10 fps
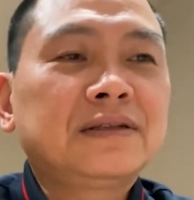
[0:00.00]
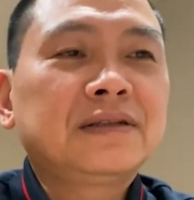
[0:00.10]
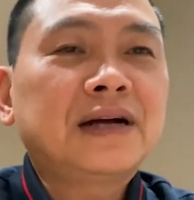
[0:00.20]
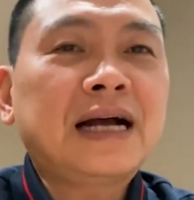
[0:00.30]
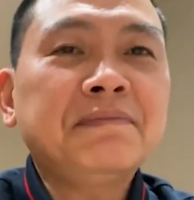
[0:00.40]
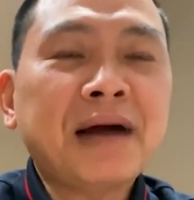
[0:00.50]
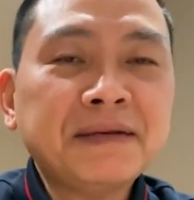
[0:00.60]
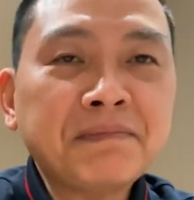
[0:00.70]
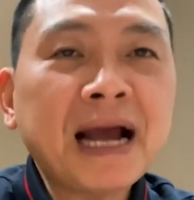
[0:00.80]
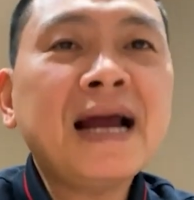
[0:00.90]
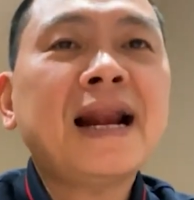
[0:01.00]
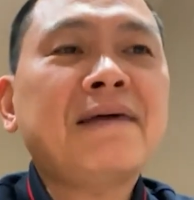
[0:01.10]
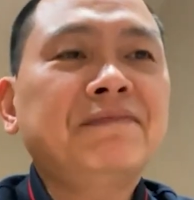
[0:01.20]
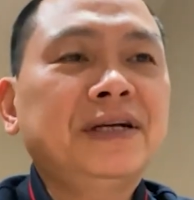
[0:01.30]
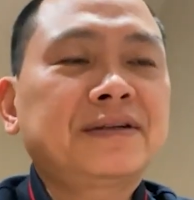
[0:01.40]
Hãy mạnh mẽ
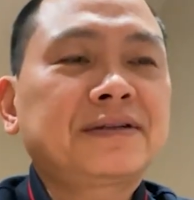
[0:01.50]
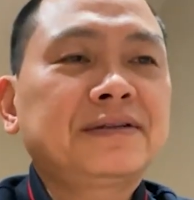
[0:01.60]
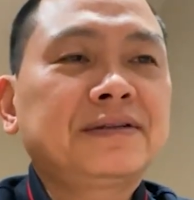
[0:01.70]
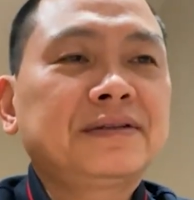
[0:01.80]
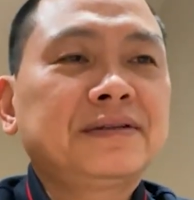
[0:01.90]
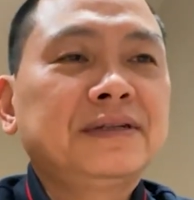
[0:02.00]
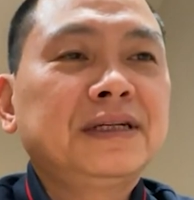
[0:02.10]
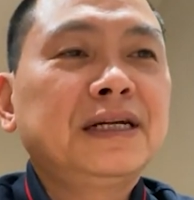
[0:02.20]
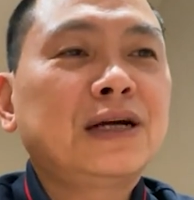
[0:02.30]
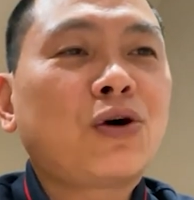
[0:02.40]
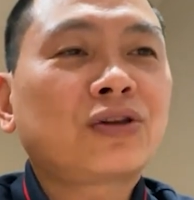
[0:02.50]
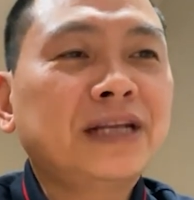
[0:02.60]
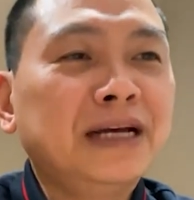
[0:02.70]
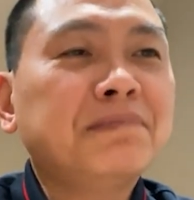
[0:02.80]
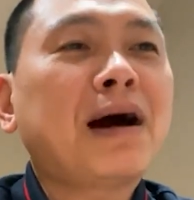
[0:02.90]
làm việc để có
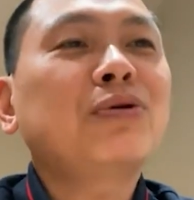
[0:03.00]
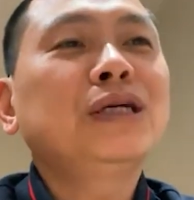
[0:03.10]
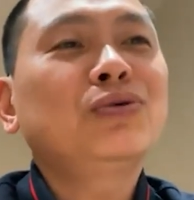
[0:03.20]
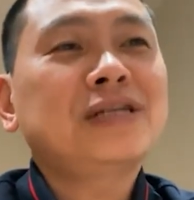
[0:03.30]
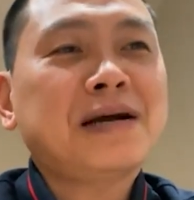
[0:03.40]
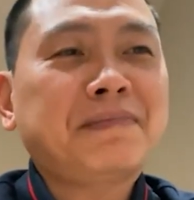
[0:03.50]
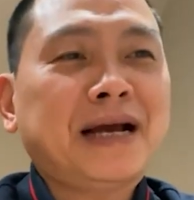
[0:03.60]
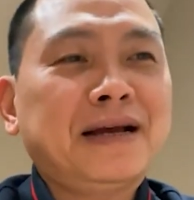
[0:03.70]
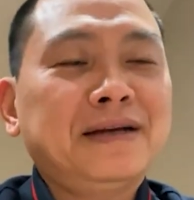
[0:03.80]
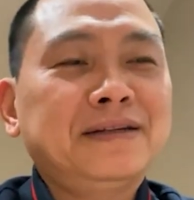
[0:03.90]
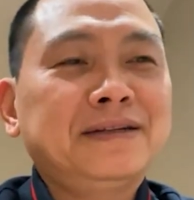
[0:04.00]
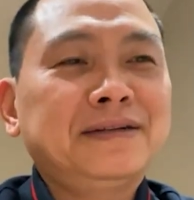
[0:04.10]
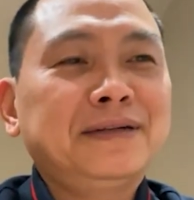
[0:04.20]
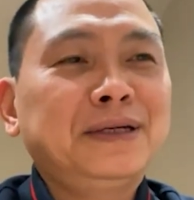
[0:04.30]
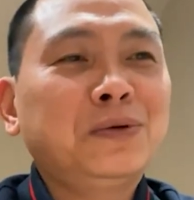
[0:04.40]
tiền báo hiếu cha mẹ,
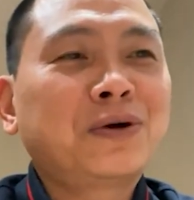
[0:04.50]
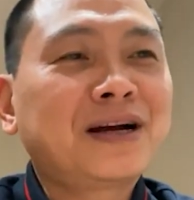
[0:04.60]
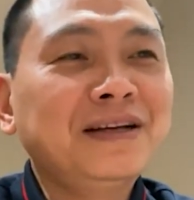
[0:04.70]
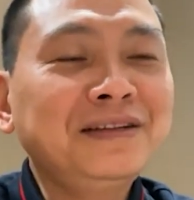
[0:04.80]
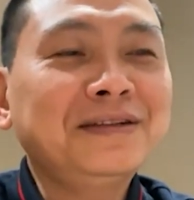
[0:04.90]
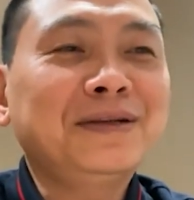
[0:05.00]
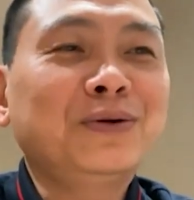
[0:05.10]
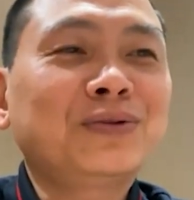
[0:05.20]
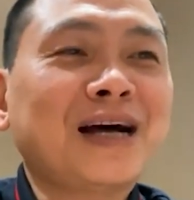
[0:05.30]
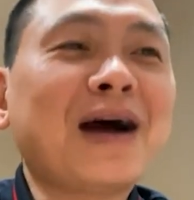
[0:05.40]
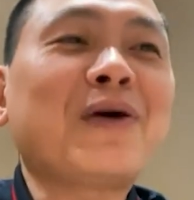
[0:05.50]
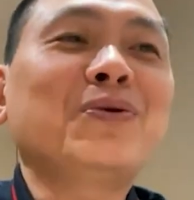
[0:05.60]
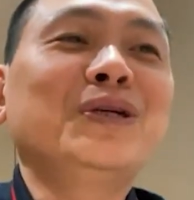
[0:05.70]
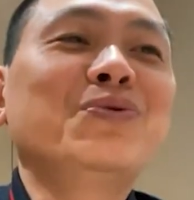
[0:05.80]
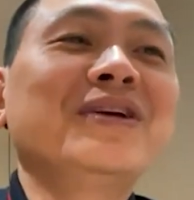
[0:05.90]
hiếu kính, hiếu thảo,
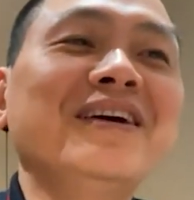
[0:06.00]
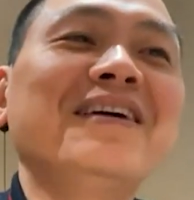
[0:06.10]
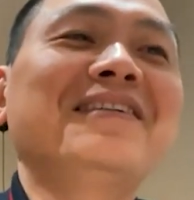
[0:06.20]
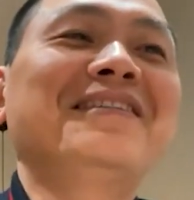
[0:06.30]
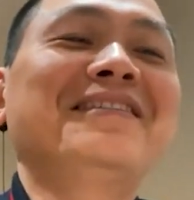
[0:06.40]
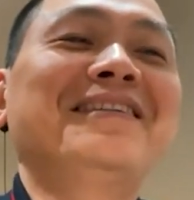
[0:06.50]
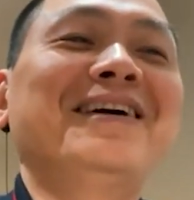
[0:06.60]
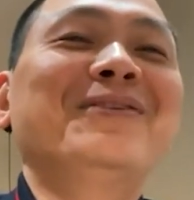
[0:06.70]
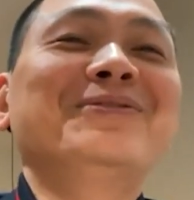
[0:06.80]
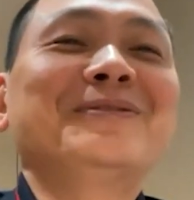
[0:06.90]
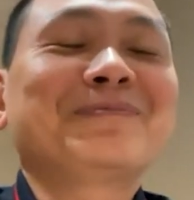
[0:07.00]
hiếu nghĩa, không?